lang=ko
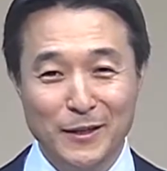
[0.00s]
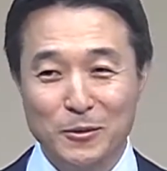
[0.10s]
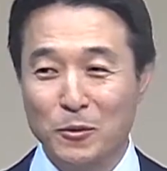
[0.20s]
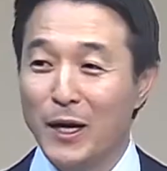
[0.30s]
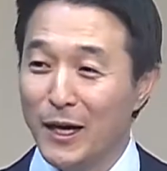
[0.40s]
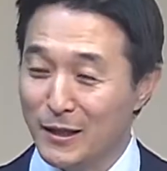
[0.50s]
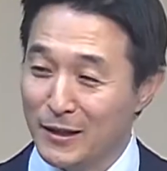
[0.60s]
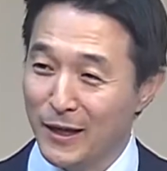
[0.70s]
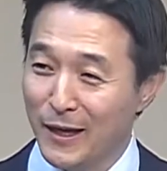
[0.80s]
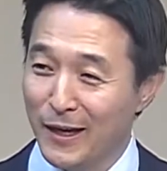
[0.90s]
돌아갈
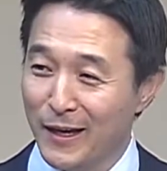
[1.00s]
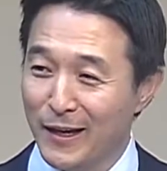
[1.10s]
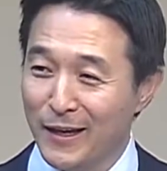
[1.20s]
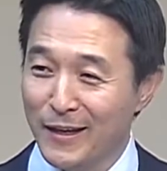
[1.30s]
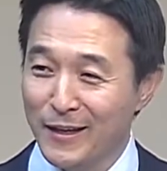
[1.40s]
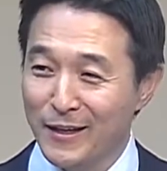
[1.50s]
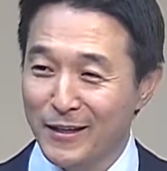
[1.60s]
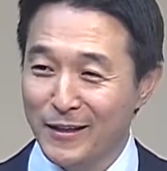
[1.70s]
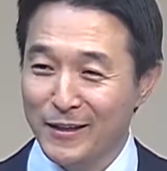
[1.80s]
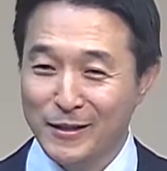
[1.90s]
때
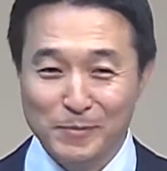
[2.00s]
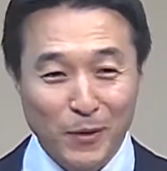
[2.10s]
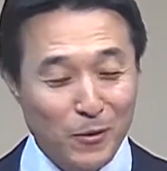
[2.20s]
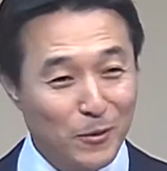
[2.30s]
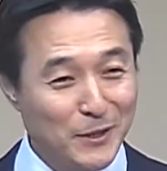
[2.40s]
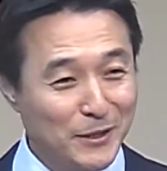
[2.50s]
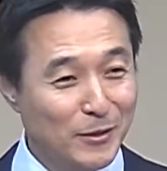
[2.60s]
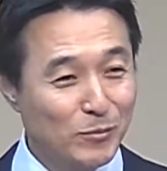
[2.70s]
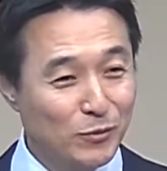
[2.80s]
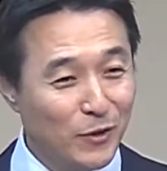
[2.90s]
그 벚꽃에서
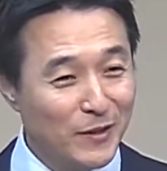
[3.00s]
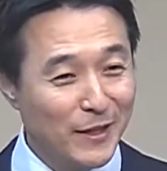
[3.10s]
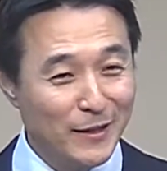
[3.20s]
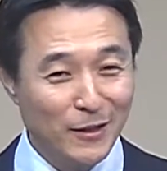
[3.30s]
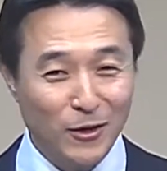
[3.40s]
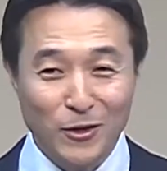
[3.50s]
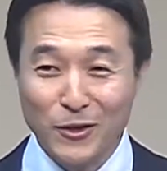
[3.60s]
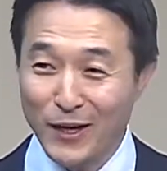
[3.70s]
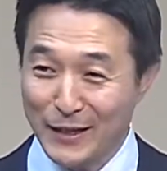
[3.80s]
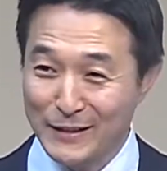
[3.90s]
무언가를
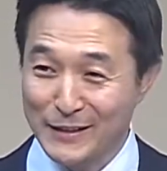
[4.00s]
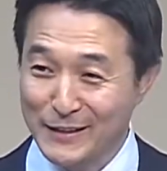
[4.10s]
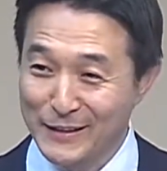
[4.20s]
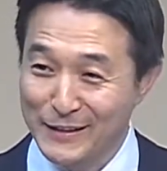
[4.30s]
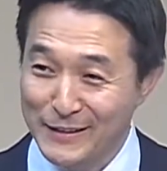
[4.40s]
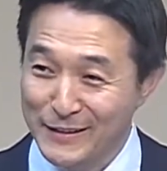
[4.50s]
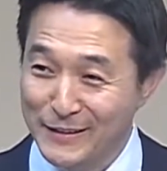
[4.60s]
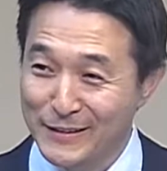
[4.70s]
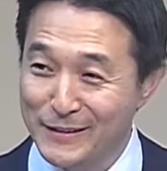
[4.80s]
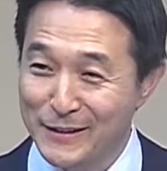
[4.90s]
얻어가는
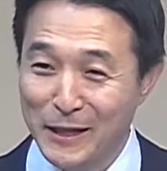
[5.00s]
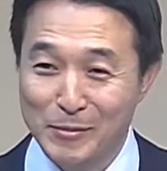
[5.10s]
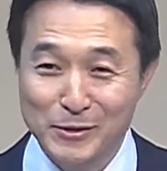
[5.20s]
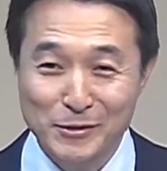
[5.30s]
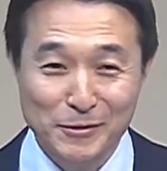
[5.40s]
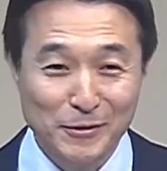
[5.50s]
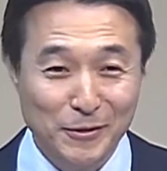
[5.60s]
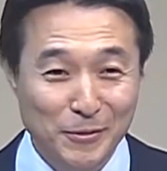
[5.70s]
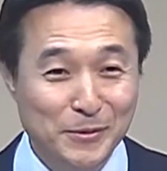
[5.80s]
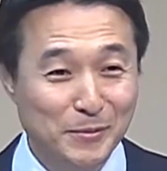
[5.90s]
어, 사람은
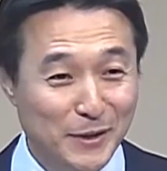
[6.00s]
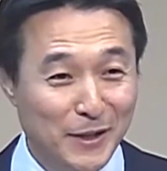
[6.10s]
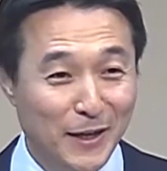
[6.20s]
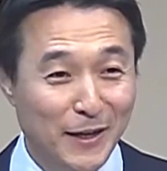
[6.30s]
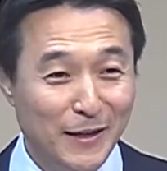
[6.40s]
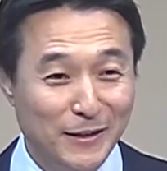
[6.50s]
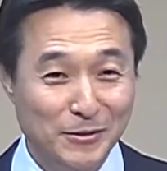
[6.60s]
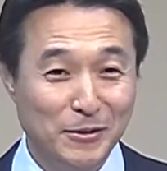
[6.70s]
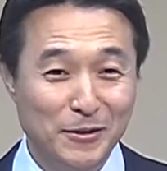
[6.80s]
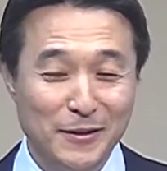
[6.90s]
없습니다.
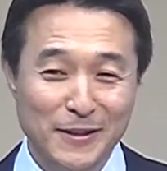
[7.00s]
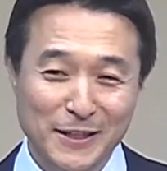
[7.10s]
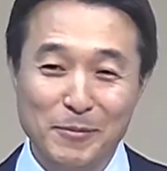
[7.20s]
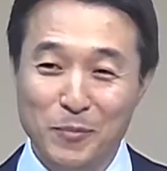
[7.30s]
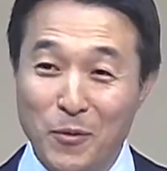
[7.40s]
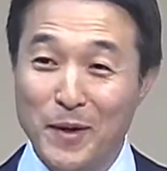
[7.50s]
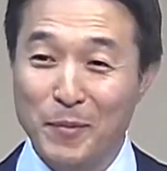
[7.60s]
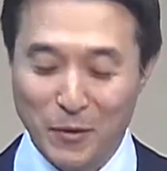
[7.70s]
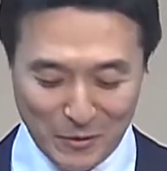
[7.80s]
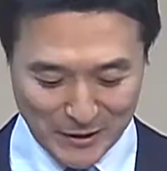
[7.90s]
그죠? 그게 봄의
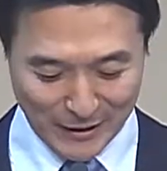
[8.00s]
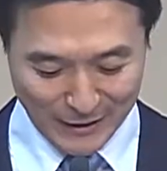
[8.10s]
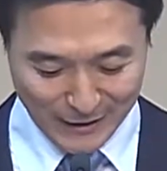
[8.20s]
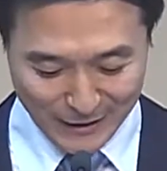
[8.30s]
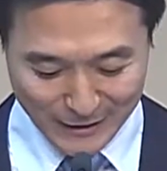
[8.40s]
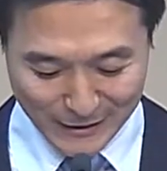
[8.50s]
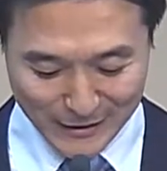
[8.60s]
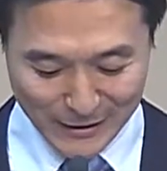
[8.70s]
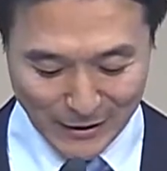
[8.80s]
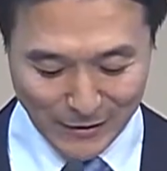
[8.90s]
벚꽃의
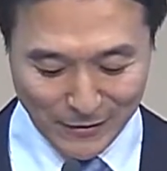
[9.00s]
특징이에요.